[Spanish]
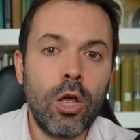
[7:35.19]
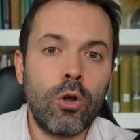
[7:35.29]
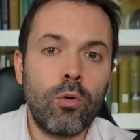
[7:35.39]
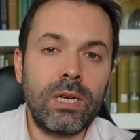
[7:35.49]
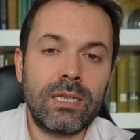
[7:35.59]

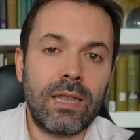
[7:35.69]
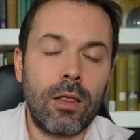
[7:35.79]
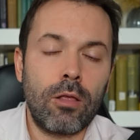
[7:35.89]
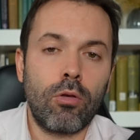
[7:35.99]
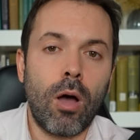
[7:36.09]
no es
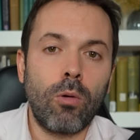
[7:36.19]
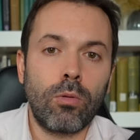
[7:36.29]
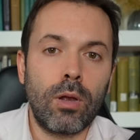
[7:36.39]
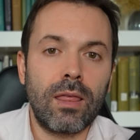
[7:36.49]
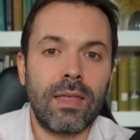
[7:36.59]
tanto a
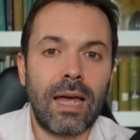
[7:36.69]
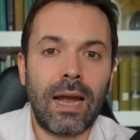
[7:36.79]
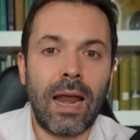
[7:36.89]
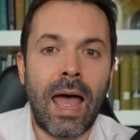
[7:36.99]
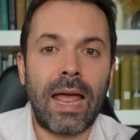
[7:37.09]

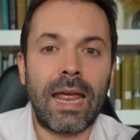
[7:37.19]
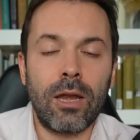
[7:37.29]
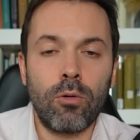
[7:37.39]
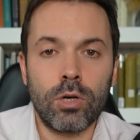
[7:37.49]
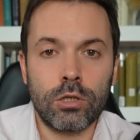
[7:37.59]
utilizarla
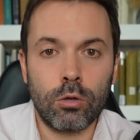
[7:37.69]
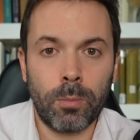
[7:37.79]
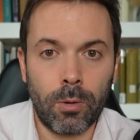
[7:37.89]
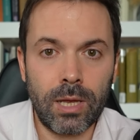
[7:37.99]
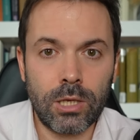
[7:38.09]
en nuestro
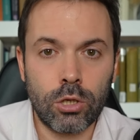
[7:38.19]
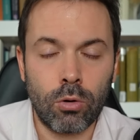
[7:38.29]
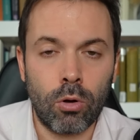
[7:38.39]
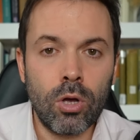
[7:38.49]
provecho,